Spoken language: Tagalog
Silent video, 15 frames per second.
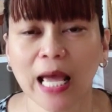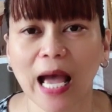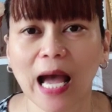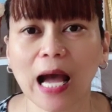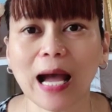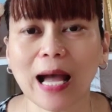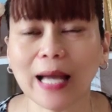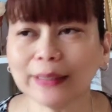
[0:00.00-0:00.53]

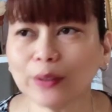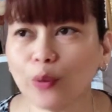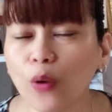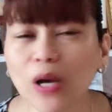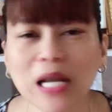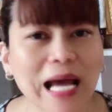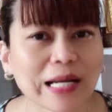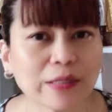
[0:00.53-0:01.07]
Uh,
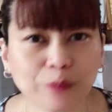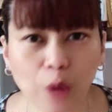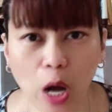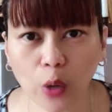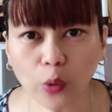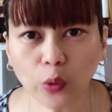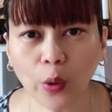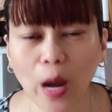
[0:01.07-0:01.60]
wala rin po
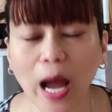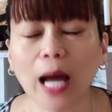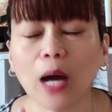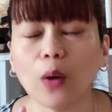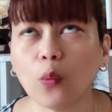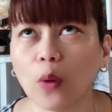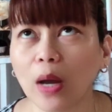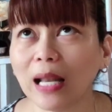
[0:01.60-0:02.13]
ako
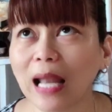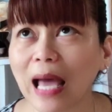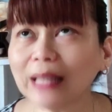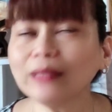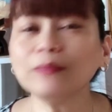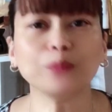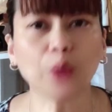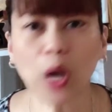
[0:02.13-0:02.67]
wala
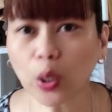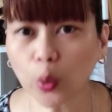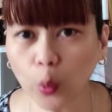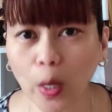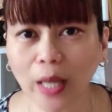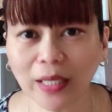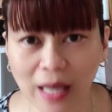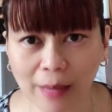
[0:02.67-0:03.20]
rin po
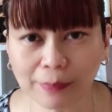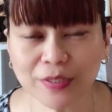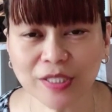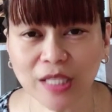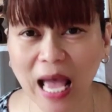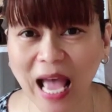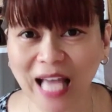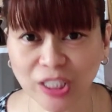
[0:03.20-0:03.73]
akong alam
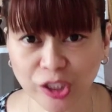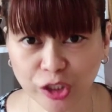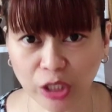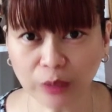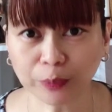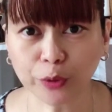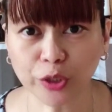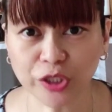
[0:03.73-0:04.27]
sa
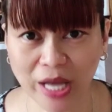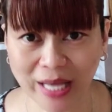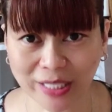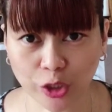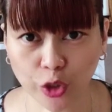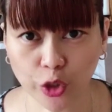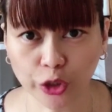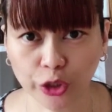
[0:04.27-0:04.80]
astral
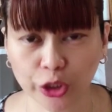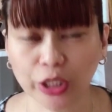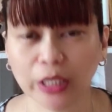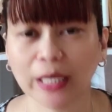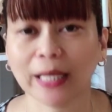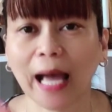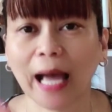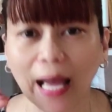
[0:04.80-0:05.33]
projection.
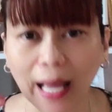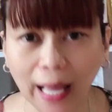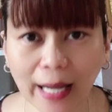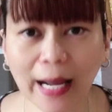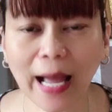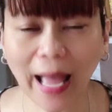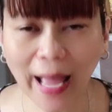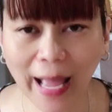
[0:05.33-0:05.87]

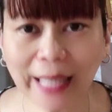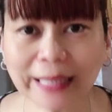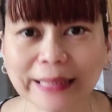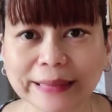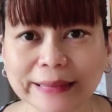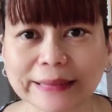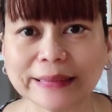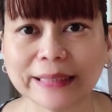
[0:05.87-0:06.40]
Ang
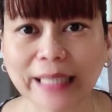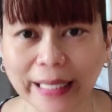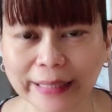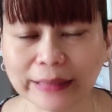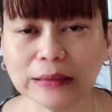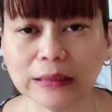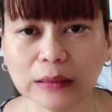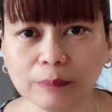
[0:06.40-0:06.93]
aking
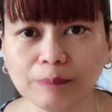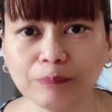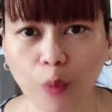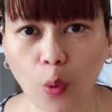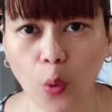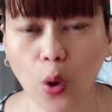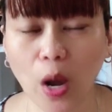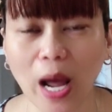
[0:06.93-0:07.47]
guide din
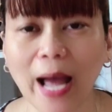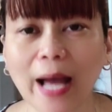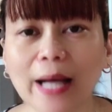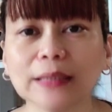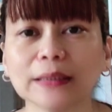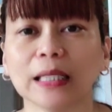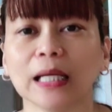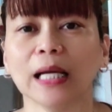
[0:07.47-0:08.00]
po
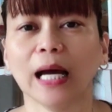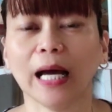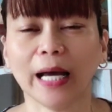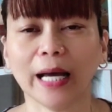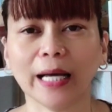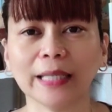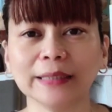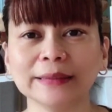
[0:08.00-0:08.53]
ang
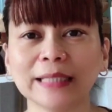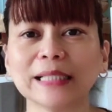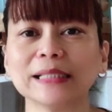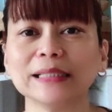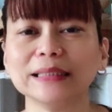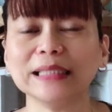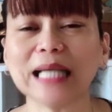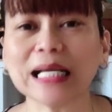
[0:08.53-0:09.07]
uh,
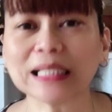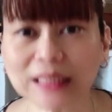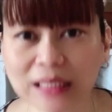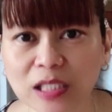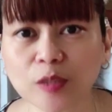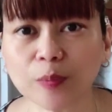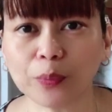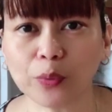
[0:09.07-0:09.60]

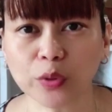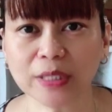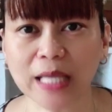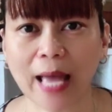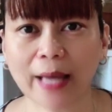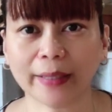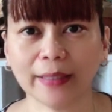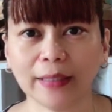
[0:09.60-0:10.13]
nag-assist po
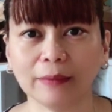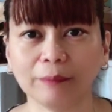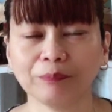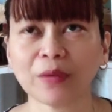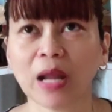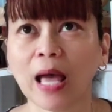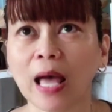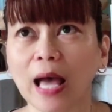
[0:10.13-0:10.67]
sa akin.
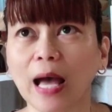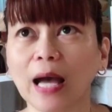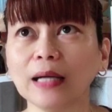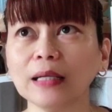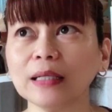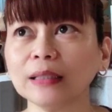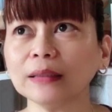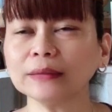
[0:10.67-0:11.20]
Ang
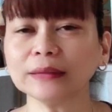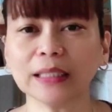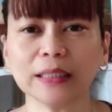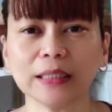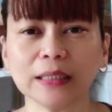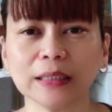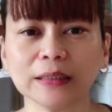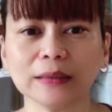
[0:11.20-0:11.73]

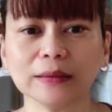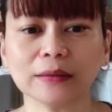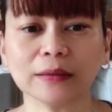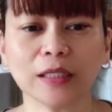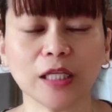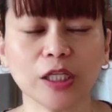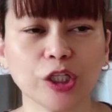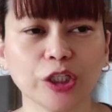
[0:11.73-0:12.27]
naging
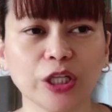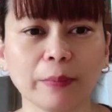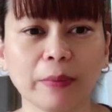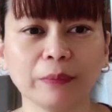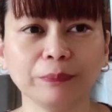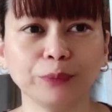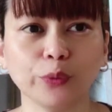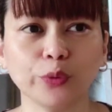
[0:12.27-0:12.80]
trigger
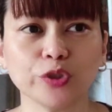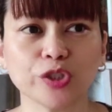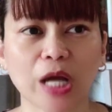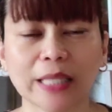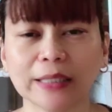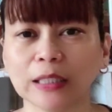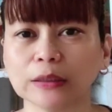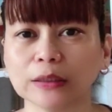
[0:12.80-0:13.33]
naman po
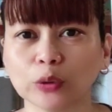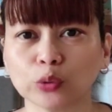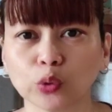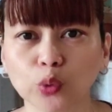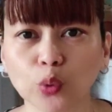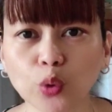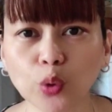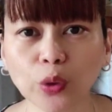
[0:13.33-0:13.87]
diyan at
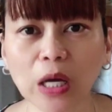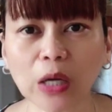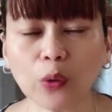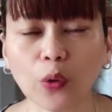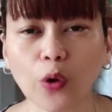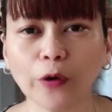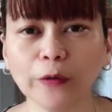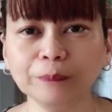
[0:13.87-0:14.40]
natutulog
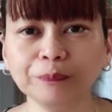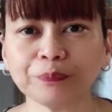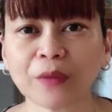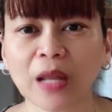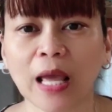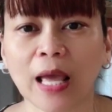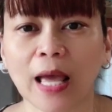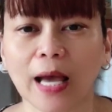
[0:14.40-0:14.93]
ako,
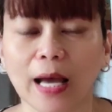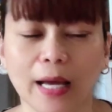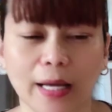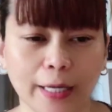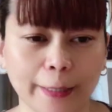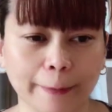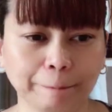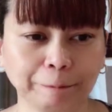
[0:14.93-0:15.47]

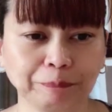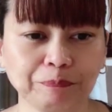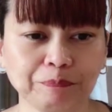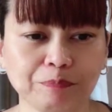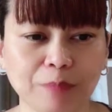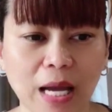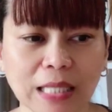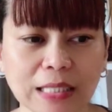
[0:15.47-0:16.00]
um,
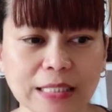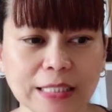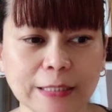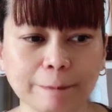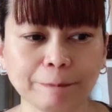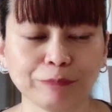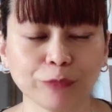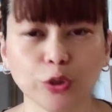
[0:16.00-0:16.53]

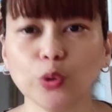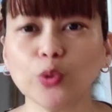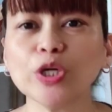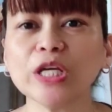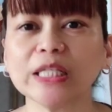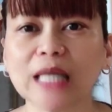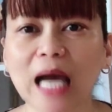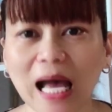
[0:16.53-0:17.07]
bali yung
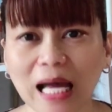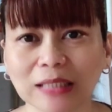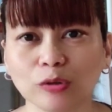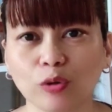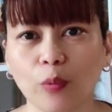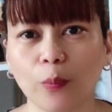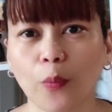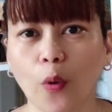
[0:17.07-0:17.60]
higaan
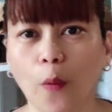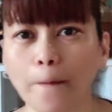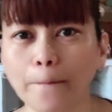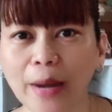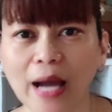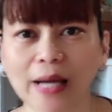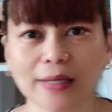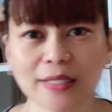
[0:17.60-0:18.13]
ko po
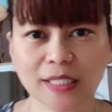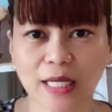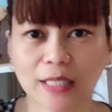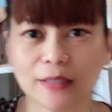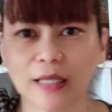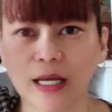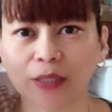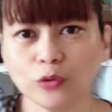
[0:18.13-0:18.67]
para
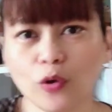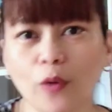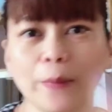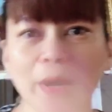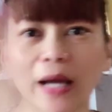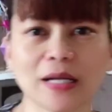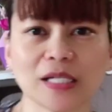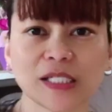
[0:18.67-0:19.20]
siyang ano,
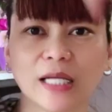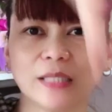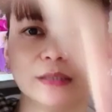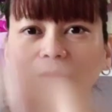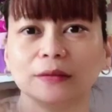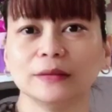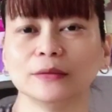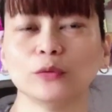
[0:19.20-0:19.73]
para
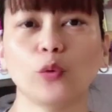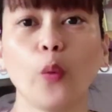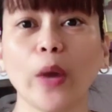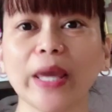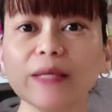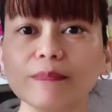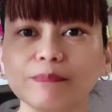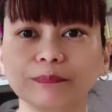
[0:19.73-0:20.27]
siyang
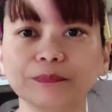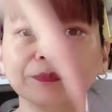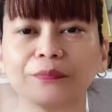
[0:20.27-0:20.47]
wave.